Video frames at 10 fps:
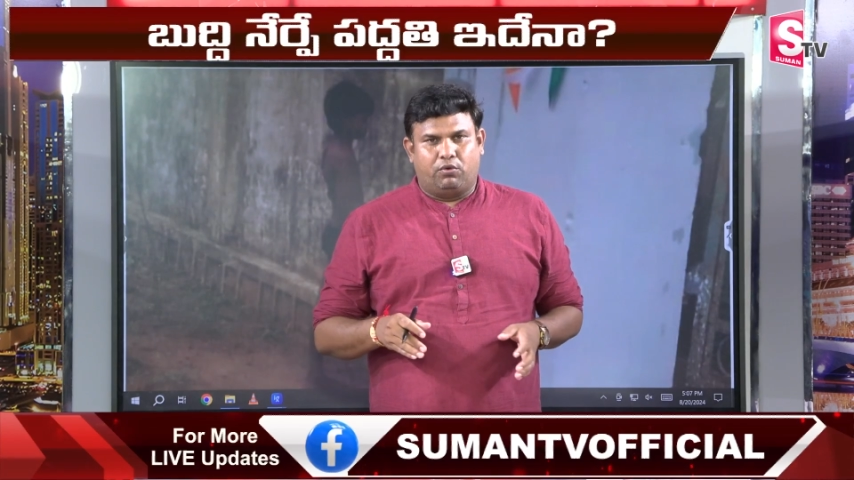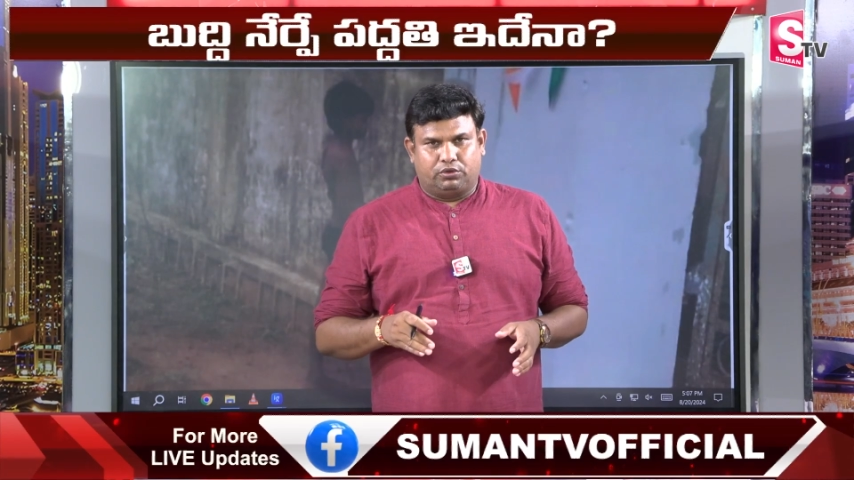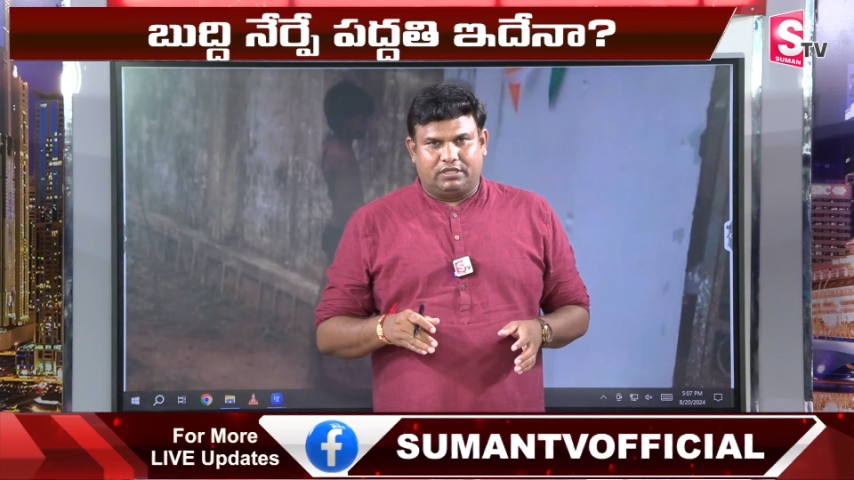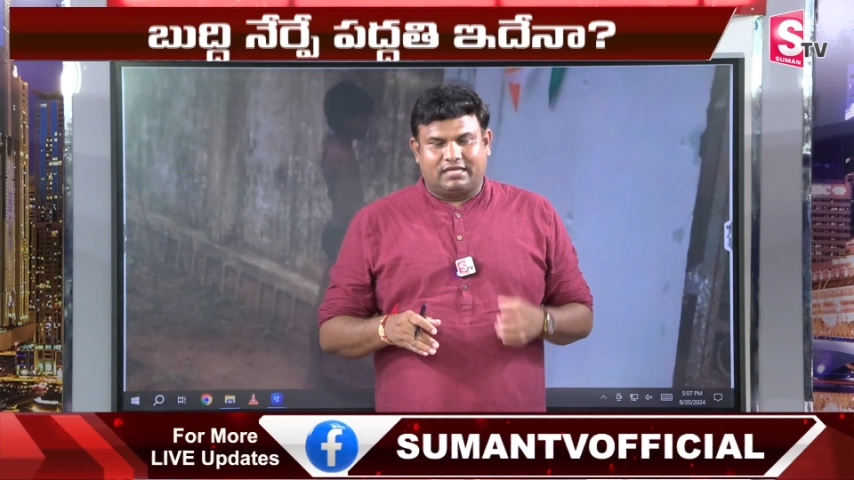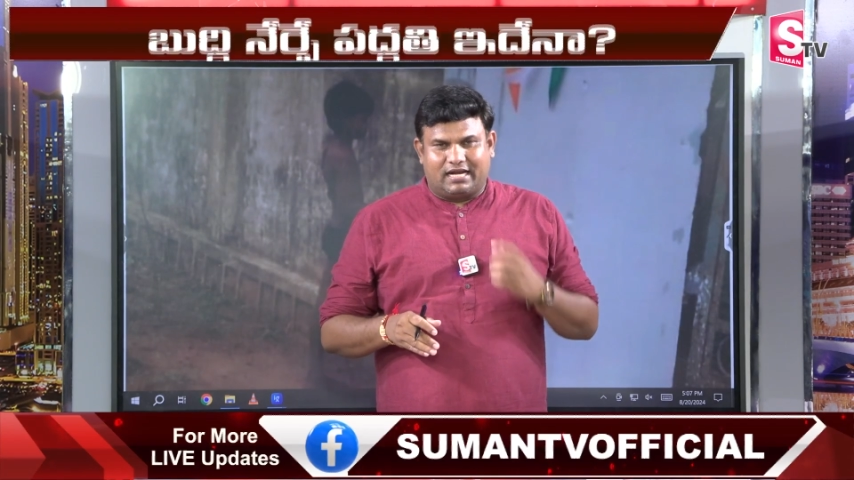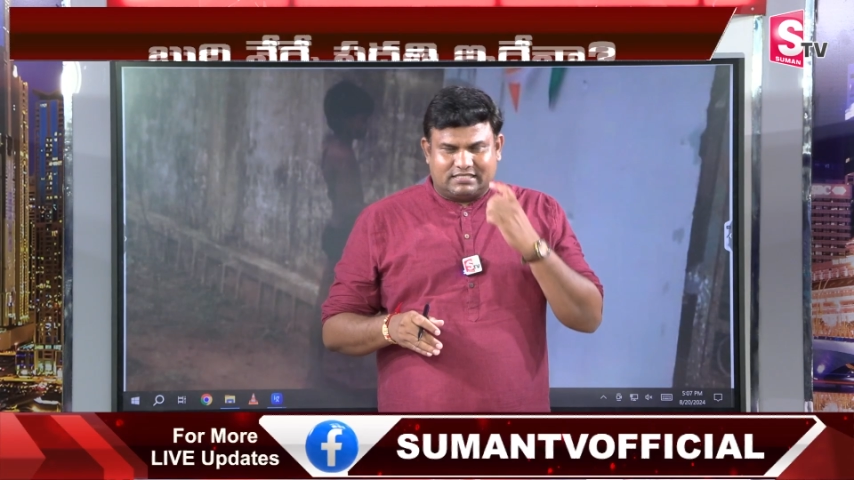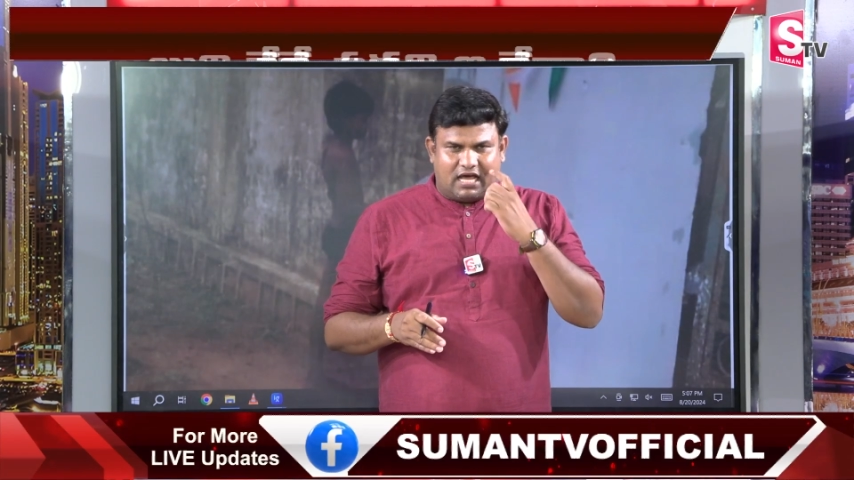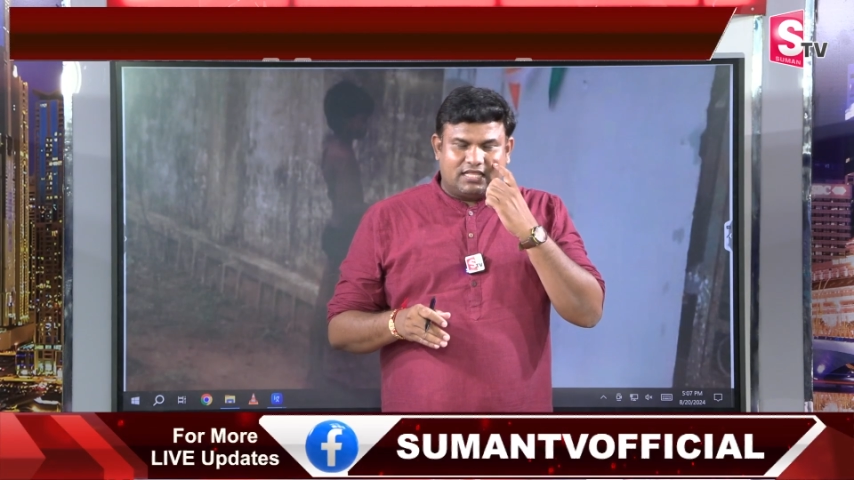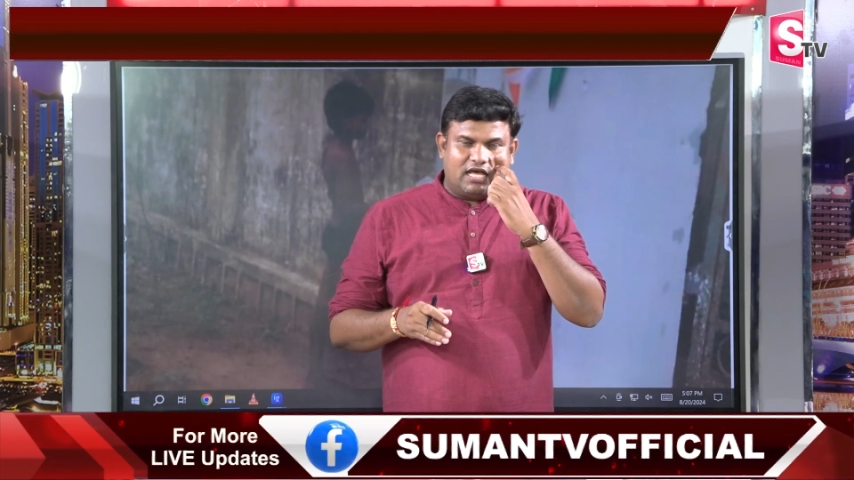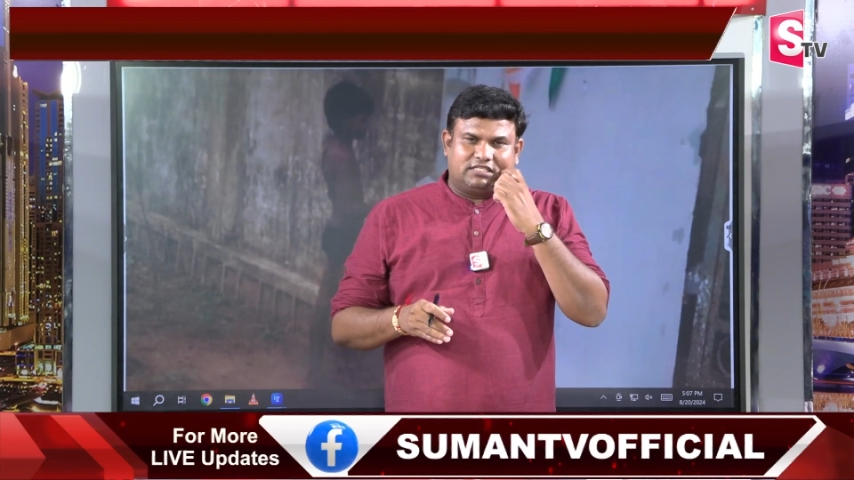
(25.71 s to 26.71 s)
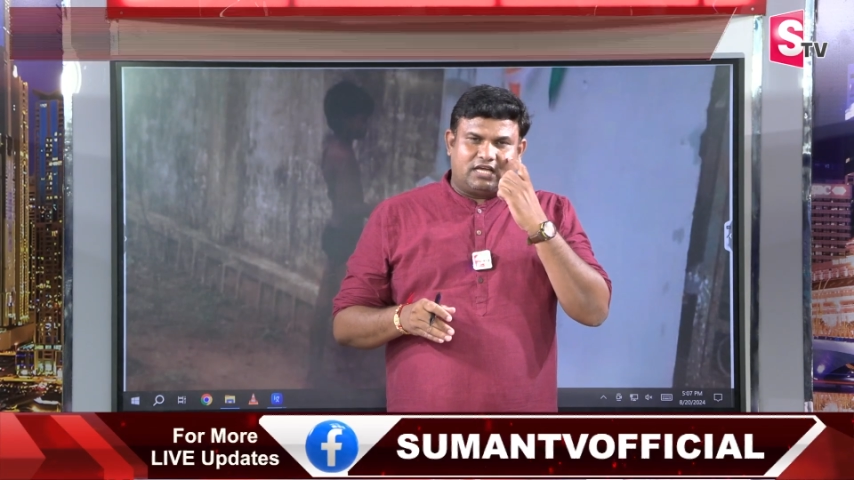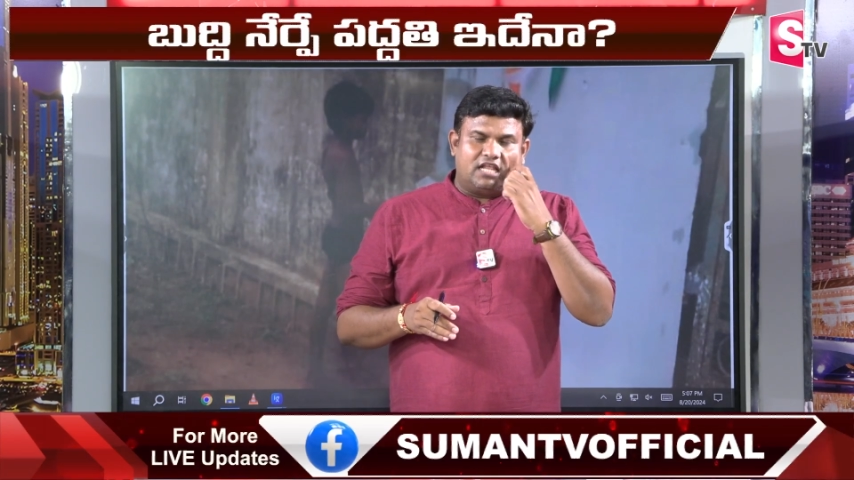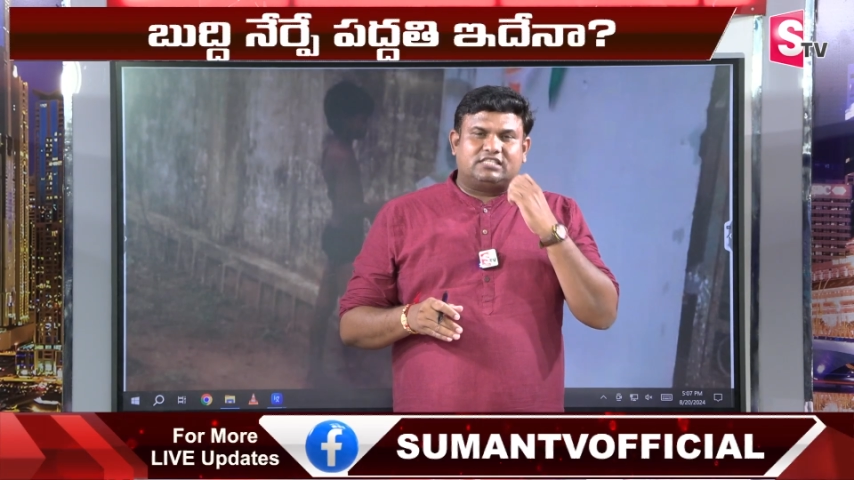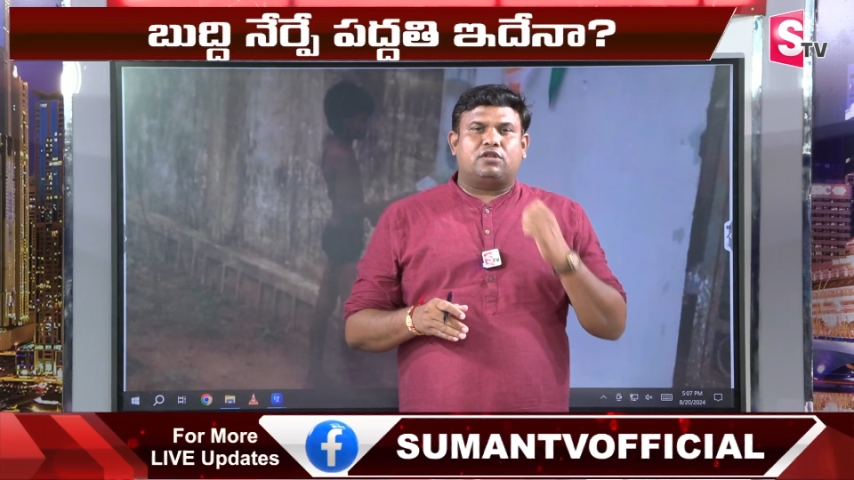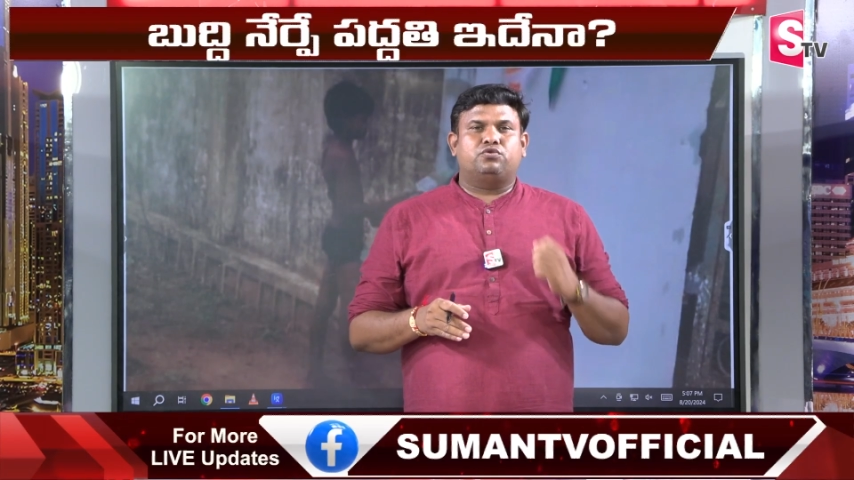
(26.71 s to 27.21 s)
ఉంటుంది ఎందుకంటే సాదా
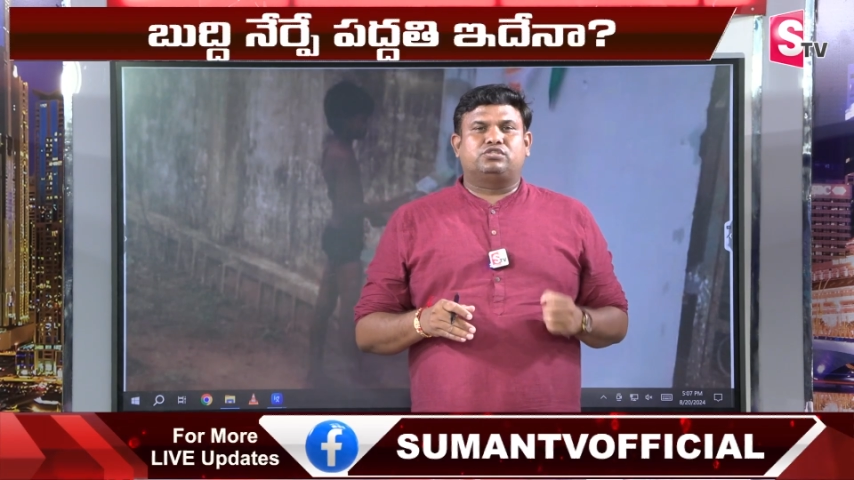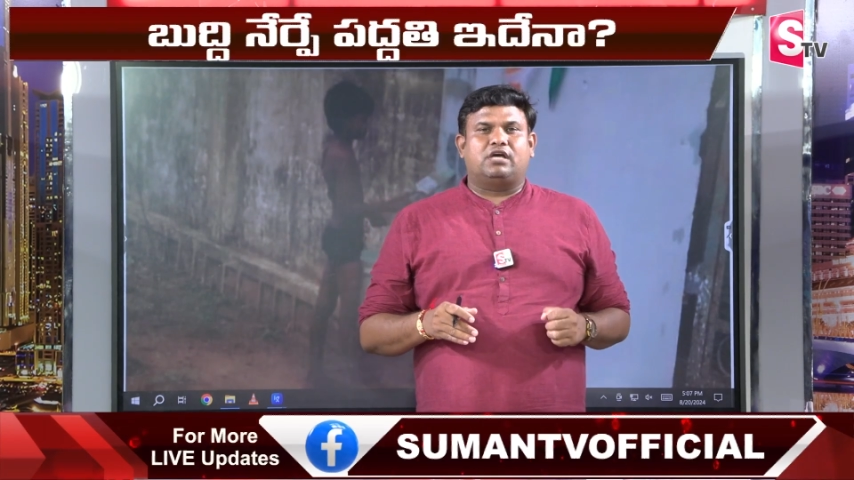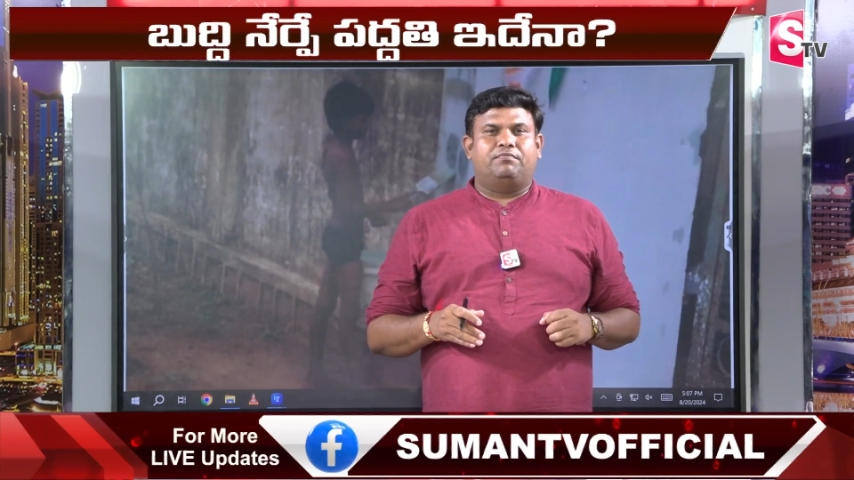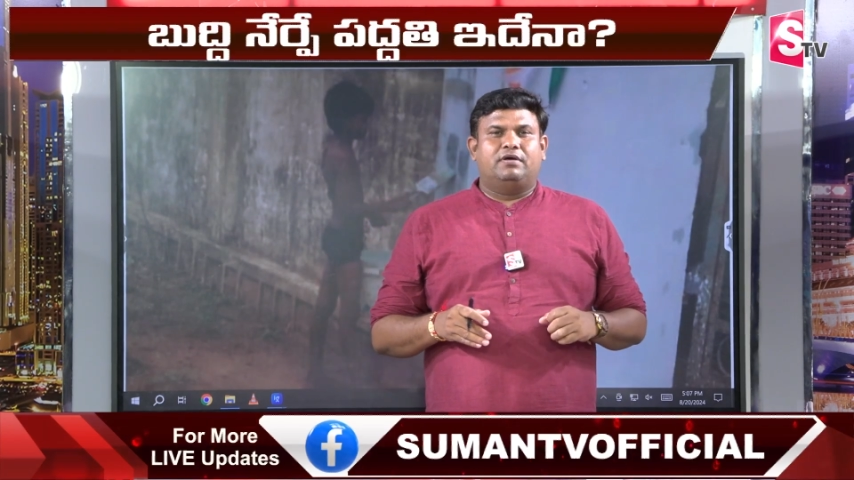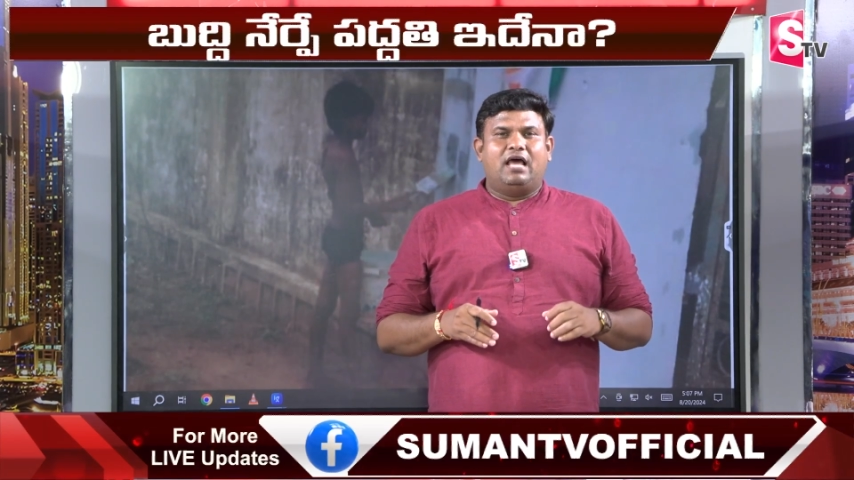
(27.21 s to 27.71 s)
చాలాసార్లు చూస్తాం